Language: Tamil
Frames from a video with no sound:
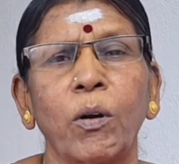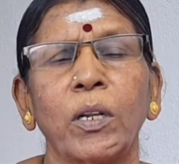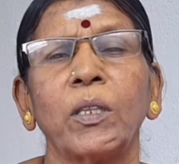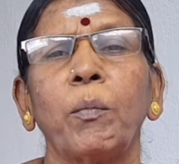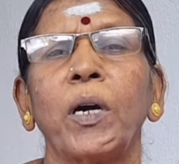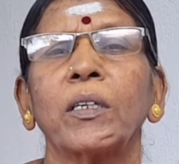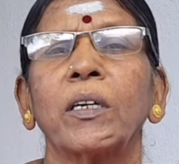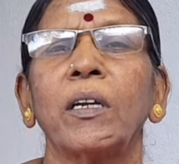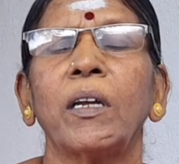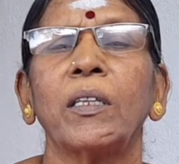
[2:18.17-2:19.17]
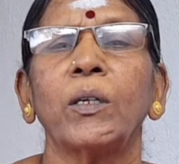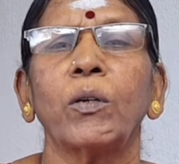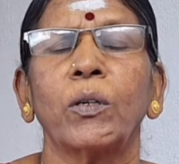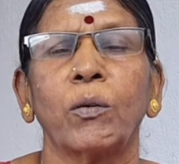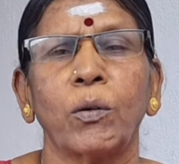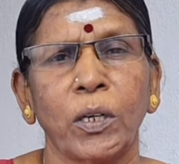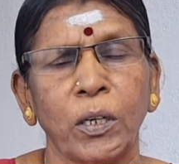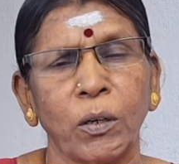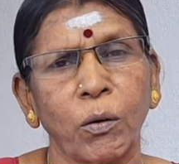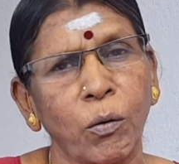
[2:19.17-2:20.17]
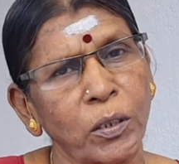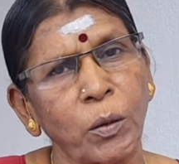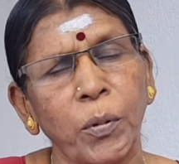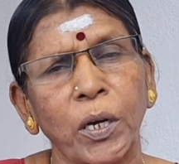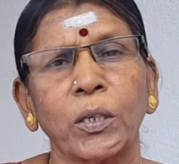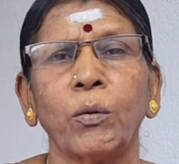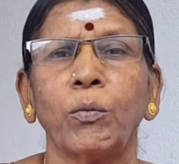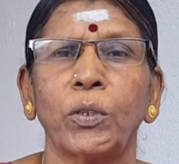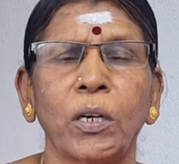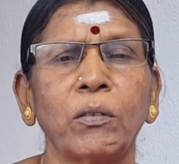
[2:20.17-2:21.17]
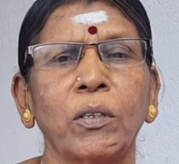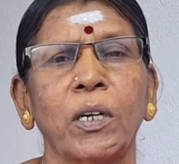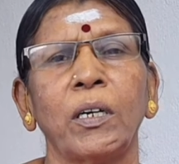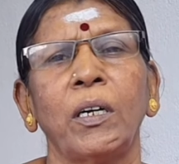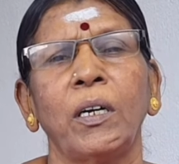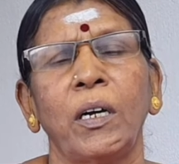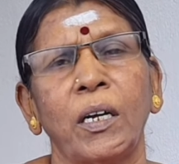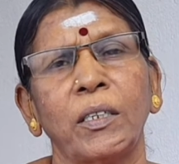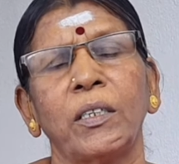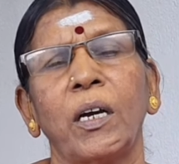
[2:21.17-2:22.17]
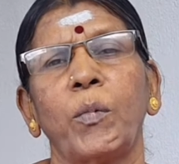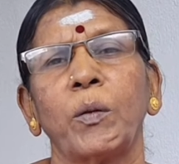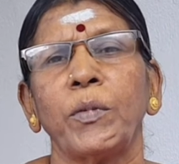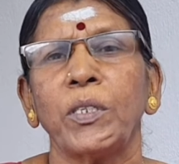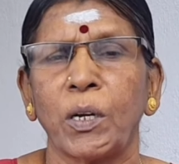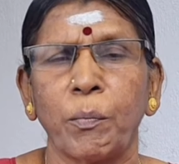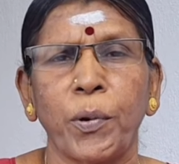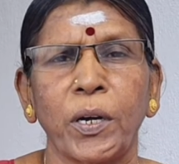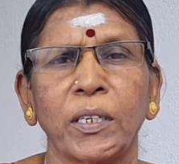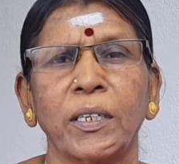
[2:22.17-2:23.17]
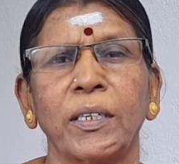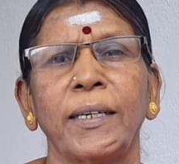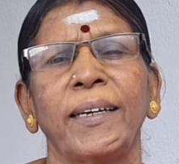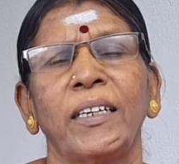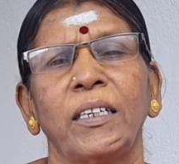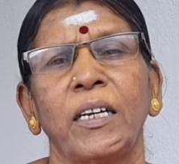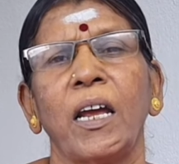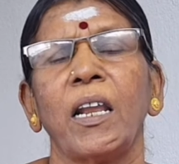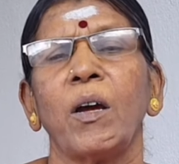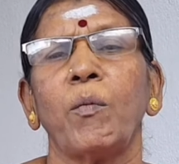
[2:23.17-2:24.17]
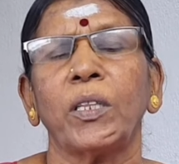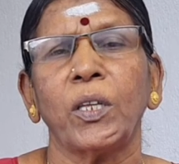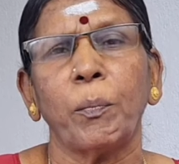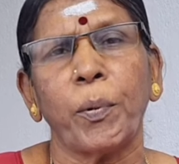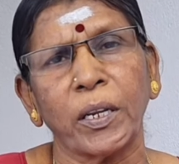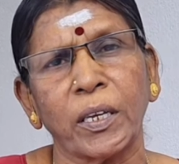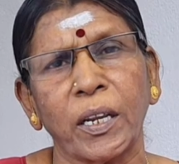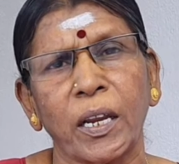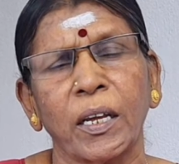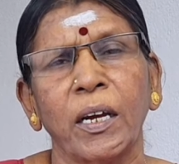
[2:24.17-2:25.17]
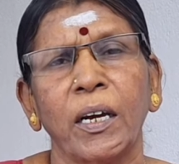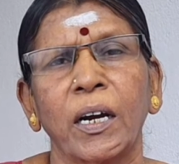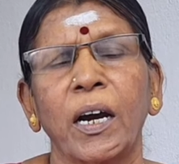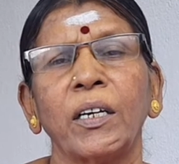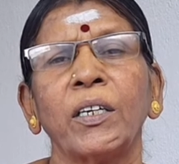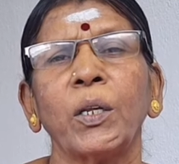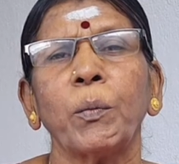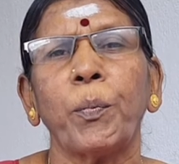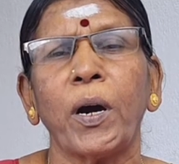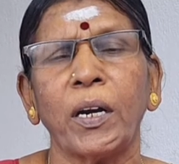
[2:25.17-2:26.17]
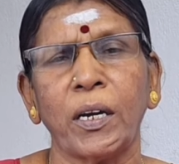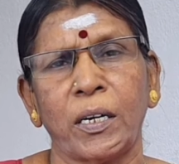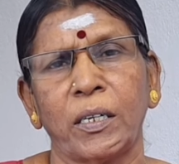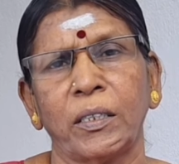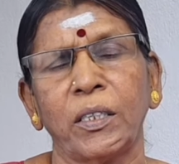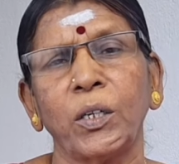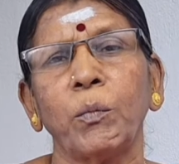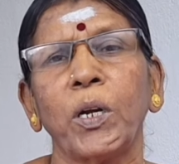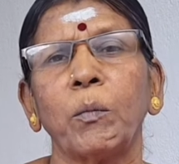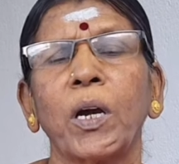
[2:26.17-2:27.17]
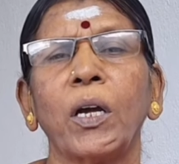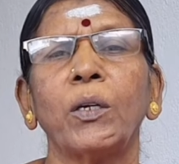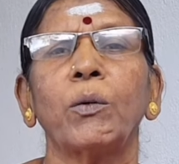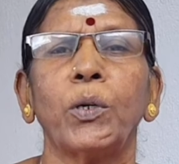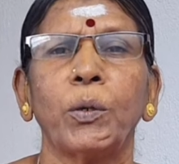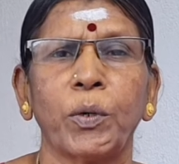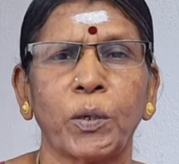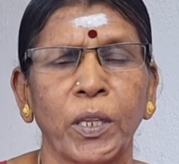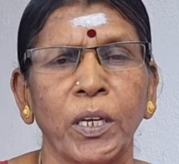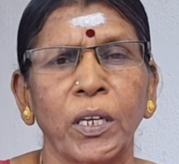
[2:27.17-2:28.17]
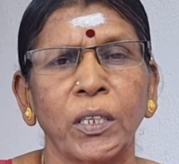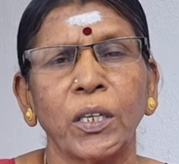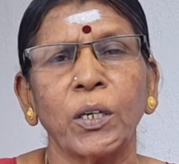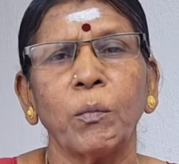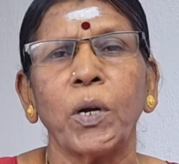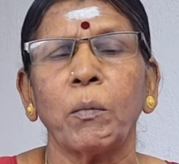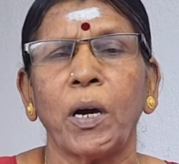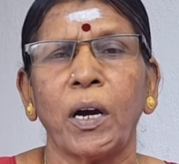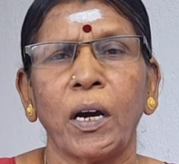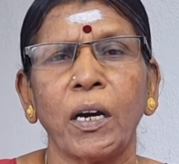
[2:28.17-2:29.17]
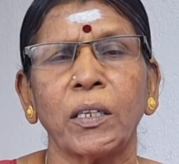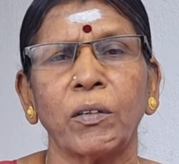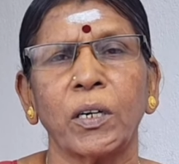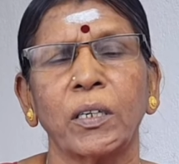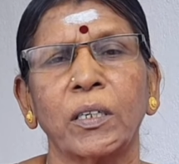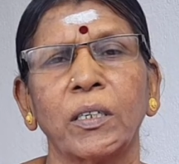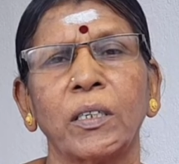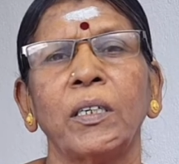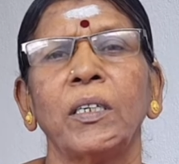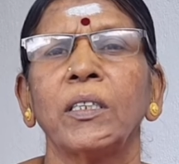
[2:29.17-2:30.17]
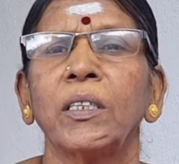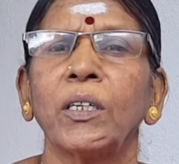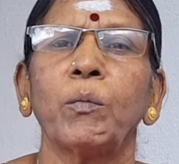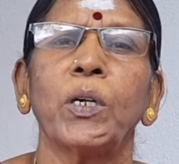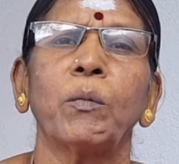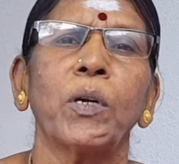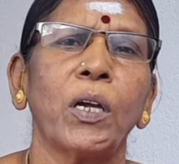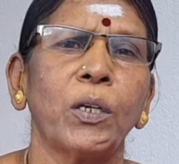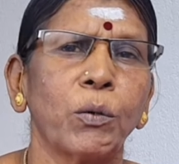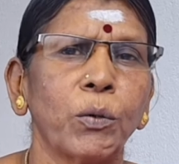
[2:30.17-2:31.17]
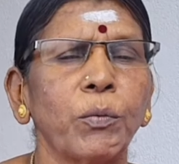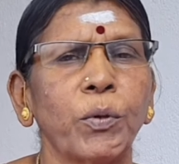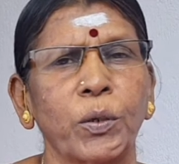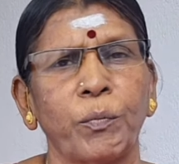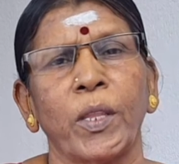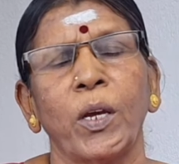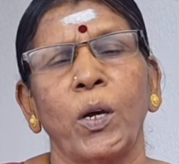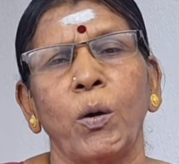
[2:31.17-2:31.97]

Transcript: குழந்த பாக்கியம் இல்லாதவங்களுக்கு கூட குழந்த பாக்கியம் உண்டாகுங்க அஞ்சாம் இடம் சிறப்பாக இருக்குது ஏழாம் இடத்தை பார்க்கிறார் கண்டிப்பாக திருமணம் கைகூடி வரும் திருமணம் ஆகாதவர்களுக்கு திருமணம் கைகூடி வரும்